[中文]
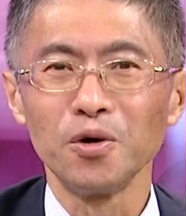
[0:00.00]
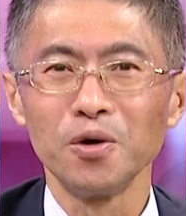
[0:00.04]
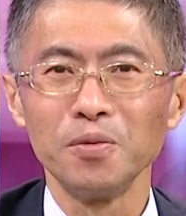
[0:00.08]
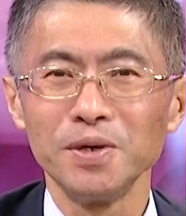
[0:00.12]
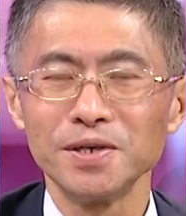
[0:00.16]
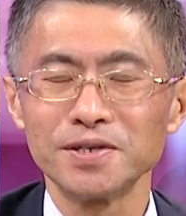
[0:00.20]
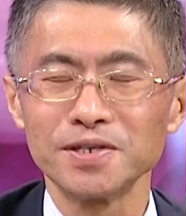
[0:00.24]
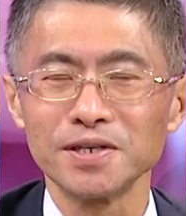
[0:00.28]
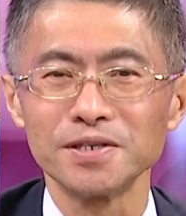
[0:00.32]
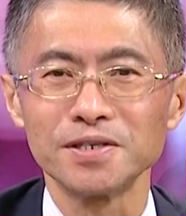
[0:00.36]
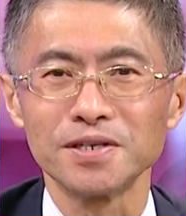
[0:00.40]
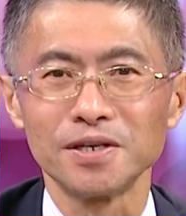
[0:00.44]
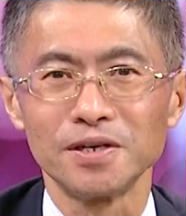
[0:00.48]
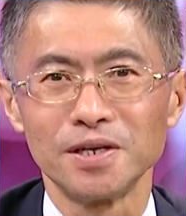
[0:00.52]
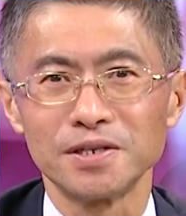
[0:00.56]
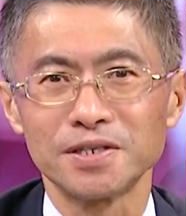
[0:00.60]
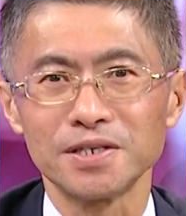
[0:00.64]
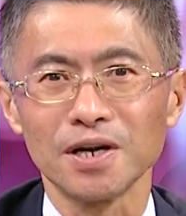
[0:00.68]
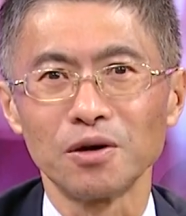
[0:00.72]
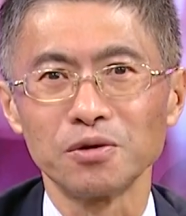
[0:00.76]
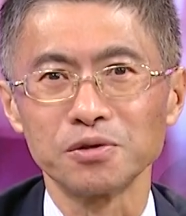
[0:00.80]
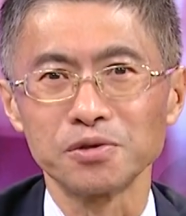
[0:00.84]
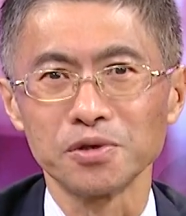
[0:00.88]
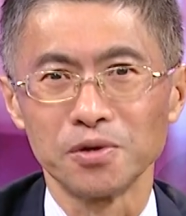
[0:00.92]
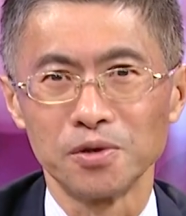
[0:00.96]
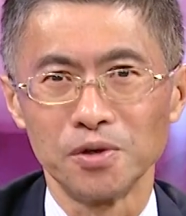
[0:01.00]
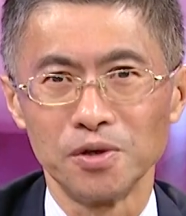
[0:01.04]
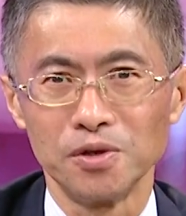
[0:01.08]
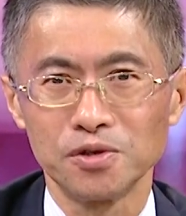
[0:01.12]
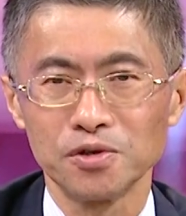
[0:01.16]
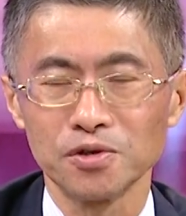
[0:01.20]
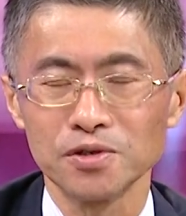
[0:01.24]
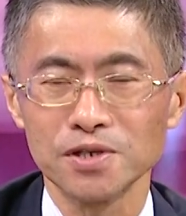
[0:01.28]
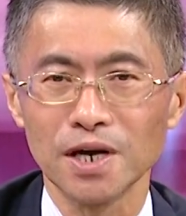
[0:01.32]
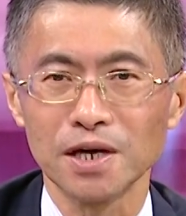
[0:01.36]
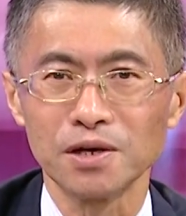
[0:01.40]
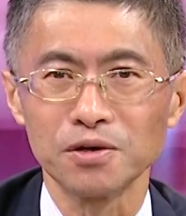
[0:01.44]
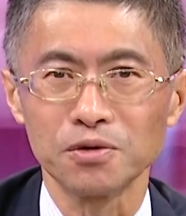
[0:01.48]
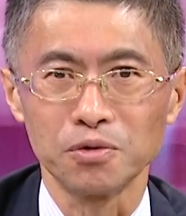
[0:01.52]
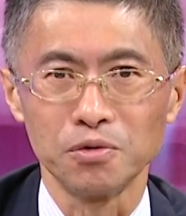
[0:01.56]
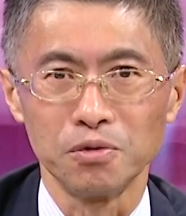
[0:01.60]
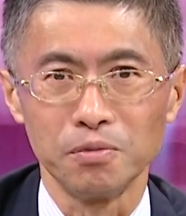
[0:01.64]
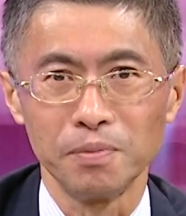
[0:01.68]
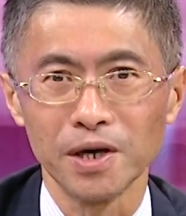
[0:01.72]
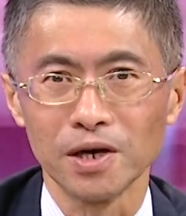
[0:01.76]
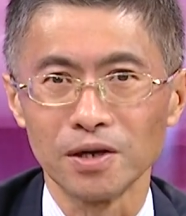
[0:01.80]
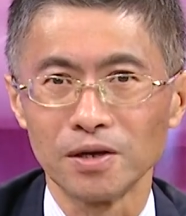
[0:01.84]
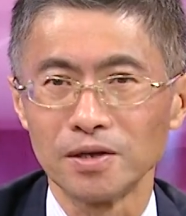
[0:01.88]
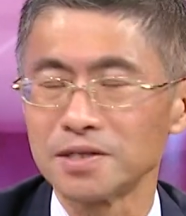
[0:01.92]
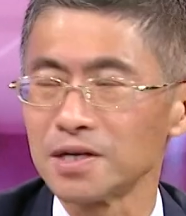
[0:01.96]
货币政策的操作呢，就像股
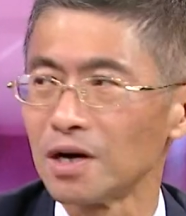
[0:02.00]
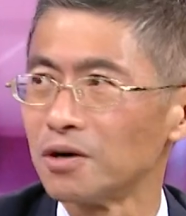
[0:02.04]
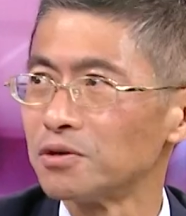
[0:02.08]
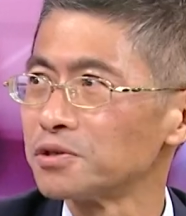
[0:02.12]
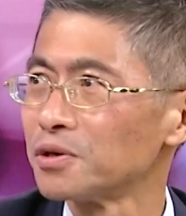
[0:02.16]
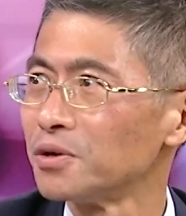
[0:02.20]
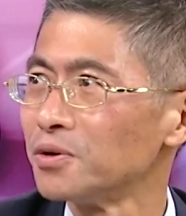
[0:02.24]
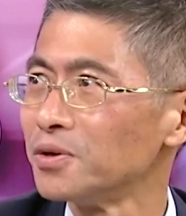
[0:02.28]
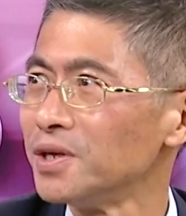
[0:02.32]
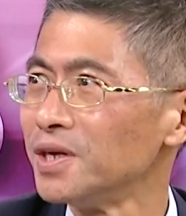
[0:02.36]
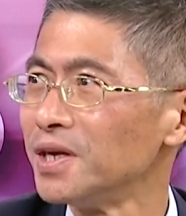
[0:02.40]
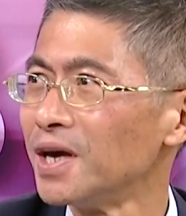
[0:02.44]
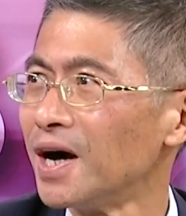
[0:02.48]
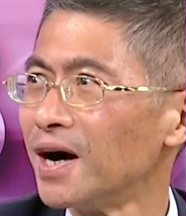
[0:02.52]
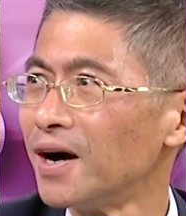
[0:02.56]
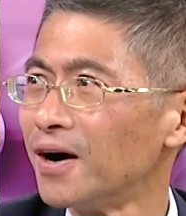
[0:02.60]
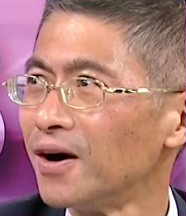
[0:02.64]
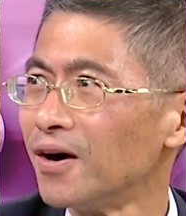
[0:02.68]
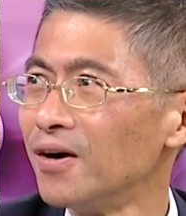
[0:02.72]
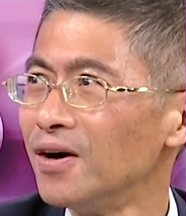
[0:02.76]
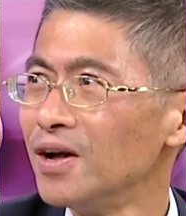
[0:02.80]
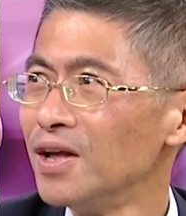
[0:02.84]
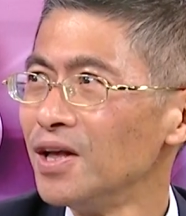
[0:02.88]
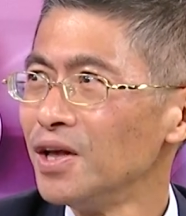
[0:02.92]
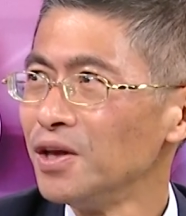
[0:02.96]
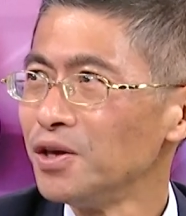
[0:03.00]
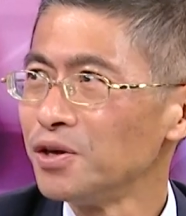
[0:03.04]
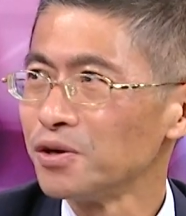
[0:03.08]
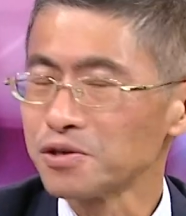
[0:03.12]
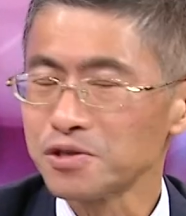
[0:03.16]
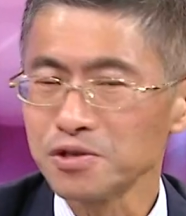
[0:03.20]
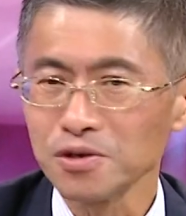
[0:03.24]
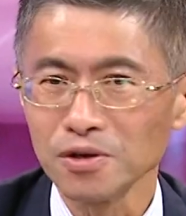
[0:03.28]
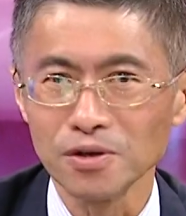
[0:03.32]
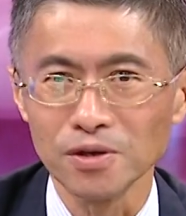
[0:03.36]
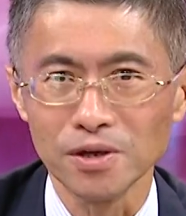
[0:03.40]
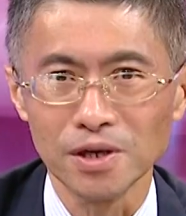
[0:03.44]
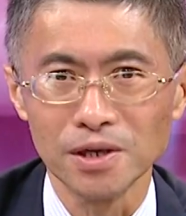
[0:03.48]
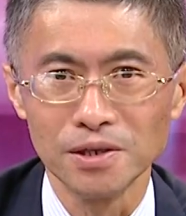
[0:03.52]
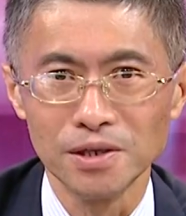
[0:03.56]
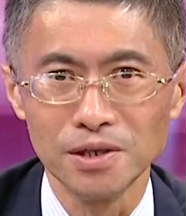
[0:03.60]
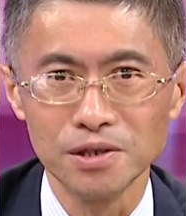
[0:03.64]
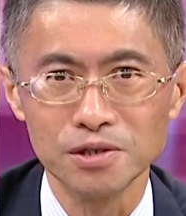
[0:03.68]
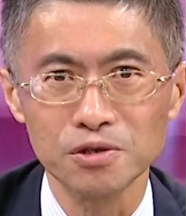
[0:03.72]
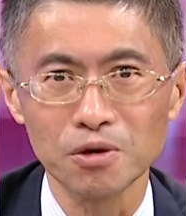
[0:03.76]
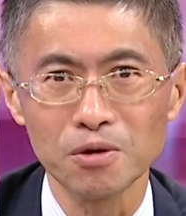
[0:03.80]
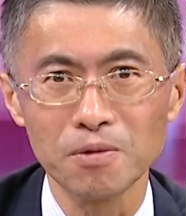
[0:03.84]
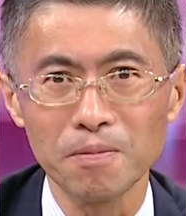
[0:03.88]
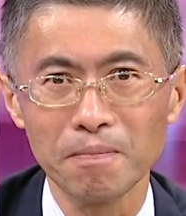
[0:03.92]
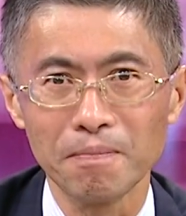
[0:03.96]
票的操作一样哦。是，有时候呢，
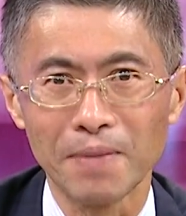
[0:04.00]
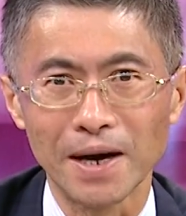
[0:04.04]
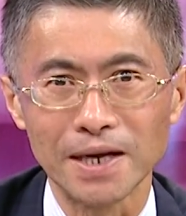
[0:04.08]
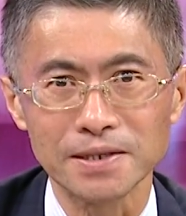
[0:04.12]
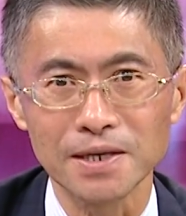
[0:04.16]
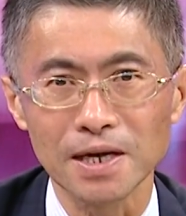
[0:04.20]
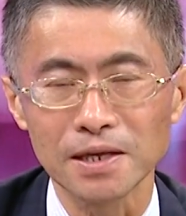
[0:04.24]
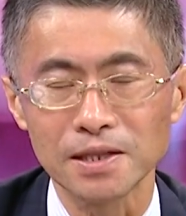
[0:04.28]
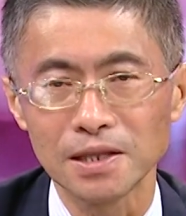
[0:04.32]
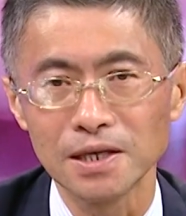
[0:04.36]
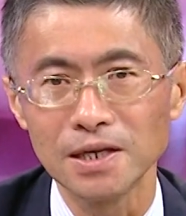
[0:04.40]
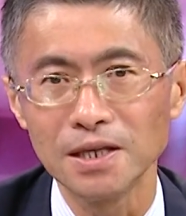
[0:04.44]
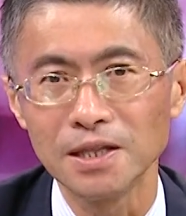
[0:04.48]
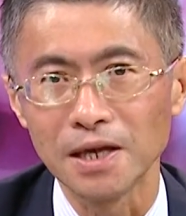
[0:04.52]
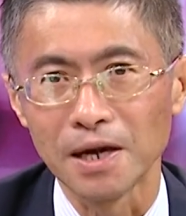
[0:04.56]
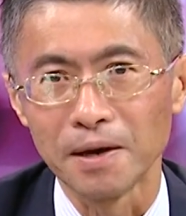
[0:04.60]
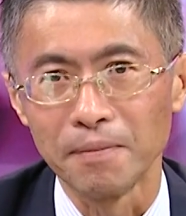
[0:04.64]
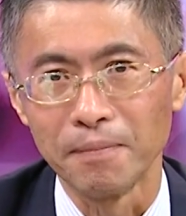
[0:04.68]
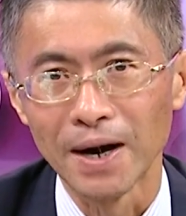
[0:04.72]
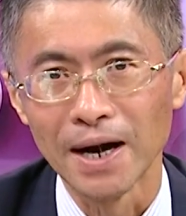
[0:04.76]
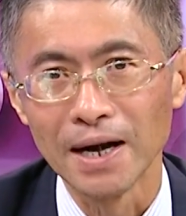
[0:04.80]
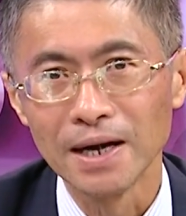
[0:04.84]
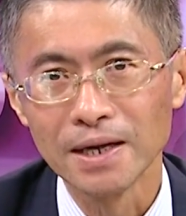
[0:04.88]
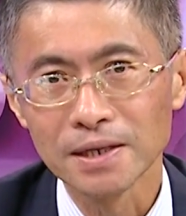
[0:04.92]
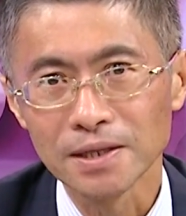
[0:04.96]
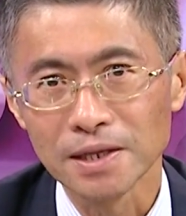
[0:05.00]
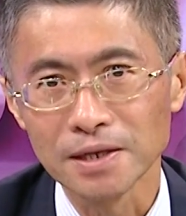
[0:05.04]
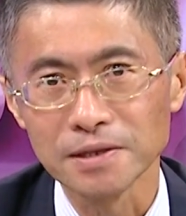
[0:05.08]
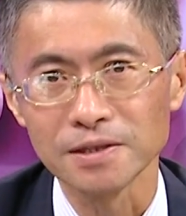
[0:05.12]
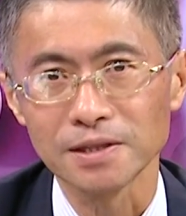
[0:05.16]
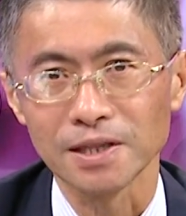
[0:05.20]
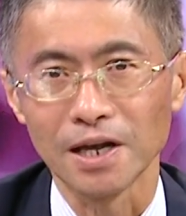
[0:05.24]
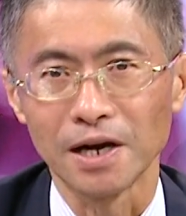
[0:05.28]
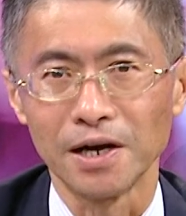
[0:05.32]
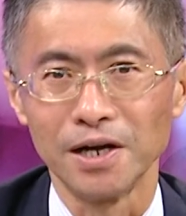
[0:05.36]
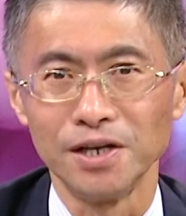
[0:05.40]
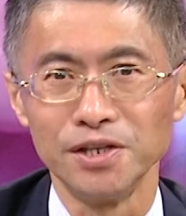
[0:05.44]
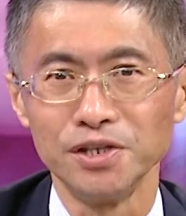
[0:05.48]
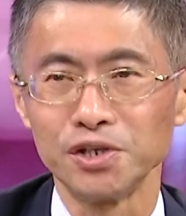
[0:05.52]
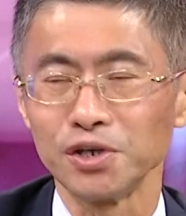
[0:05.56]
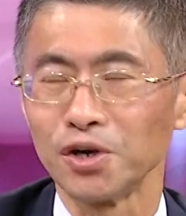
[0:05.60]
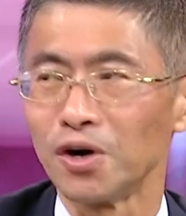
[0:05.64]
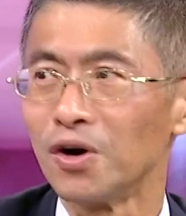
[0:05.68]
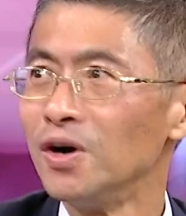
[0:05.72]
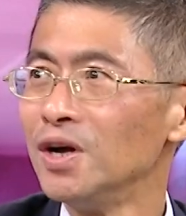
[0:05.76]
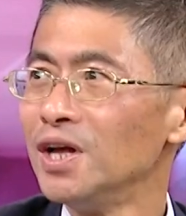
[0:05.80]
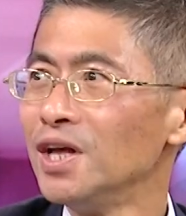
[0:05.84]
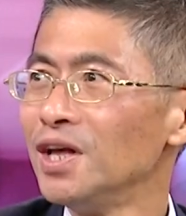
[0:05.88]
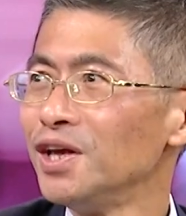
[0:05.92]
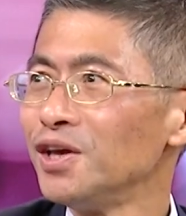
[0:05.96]
你说买在低点吗？但是等很
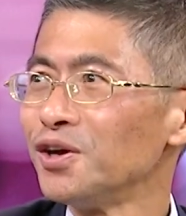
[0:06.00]
久。